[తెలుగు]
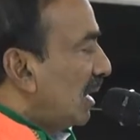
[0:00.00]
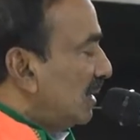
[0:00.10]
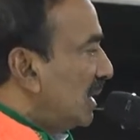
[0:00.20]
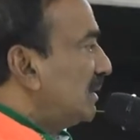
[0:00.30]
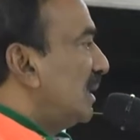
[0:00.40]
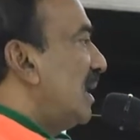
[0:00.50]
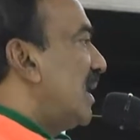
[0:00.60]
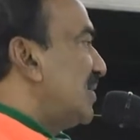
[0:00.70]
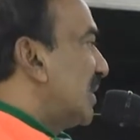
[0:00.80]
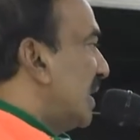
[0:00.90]
అందుకే తెల్ల
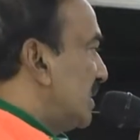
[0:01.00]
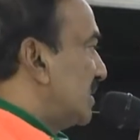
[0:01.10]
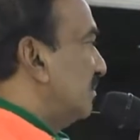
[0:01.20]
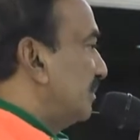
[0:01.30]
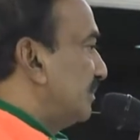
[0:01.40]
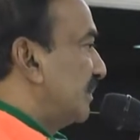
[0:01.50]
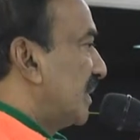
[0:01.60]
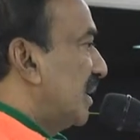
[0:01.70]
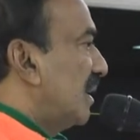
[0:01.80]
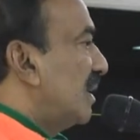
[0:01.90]
రేషన్ కార్డు ఇస్తాం
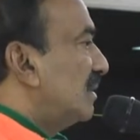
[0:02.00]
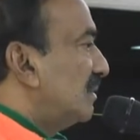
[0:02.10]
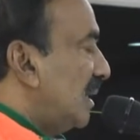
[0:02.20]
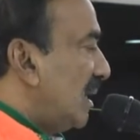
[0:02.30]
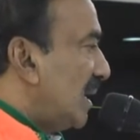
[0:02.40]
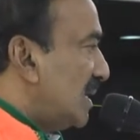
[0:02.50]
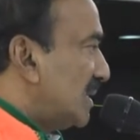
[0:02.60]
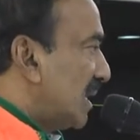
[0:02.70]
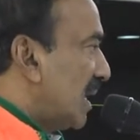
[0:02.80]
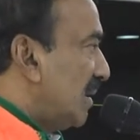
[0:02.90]
తెల్ల
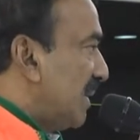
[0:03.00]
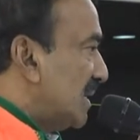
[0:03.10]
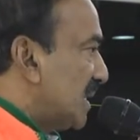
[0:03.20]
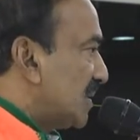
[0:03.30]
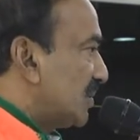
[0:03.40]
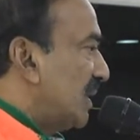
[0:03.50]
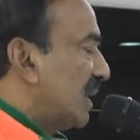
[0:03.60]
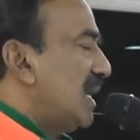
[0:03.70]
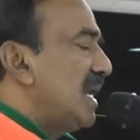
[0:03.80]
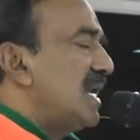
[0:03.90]
రేషన్ కార్డు బేస్ చేసుకునే
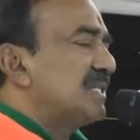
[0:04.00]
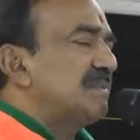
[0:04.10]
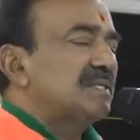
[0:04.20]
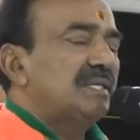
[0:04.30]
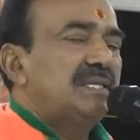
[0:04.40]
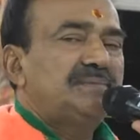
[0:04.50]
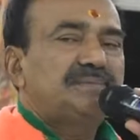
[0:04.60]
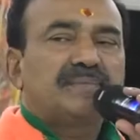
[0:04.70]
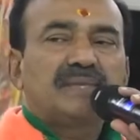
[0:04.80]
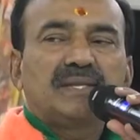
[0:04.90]
కళ్యాణ లక్ష్మి వస్తుంది
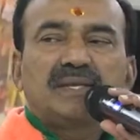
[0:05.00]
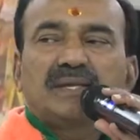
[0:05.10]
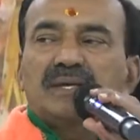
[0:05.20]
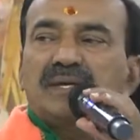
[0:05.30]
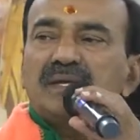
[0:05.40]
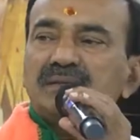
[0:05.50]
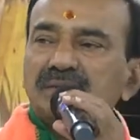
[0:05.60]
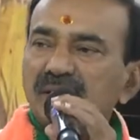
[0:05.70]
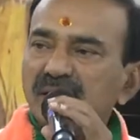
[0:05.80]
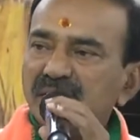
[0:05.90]

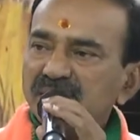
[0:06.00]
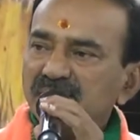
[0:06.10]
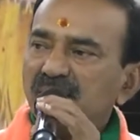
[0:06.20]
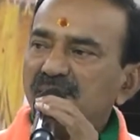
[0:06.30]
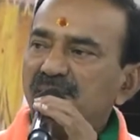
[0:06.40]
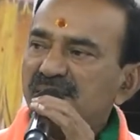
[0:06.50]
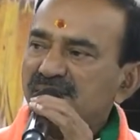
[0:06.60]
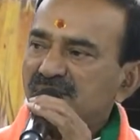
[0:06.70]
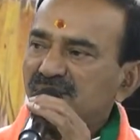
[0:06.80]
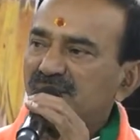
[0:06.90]
తెల్ల రేషన్ కార్డు బేస్
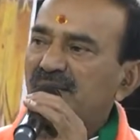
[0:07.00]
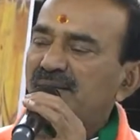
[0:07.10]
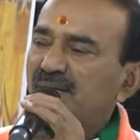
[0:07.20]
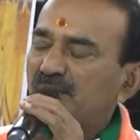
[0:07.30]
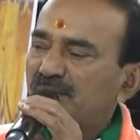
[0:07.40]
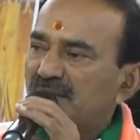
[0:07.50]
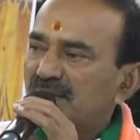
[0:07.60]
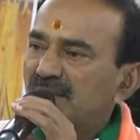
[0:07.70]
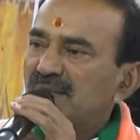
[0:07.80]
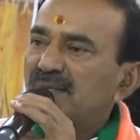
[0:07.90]
చేసుకునే నీకు
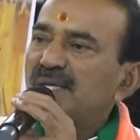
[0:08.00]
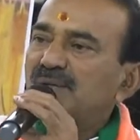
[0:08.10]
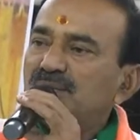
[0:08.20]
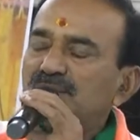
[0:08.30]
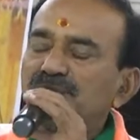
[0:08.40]
నీకు